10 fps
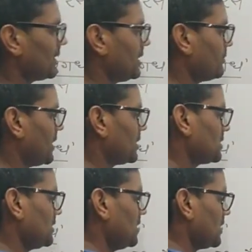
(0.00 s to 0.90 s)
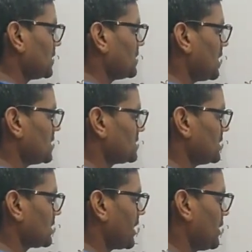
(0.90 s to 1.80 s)
वाली बात यहाँ
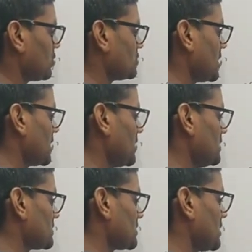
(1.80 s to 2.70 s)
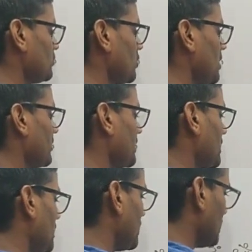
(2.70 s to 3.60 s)
से राइट हो जाएगी इसके मुहावरे का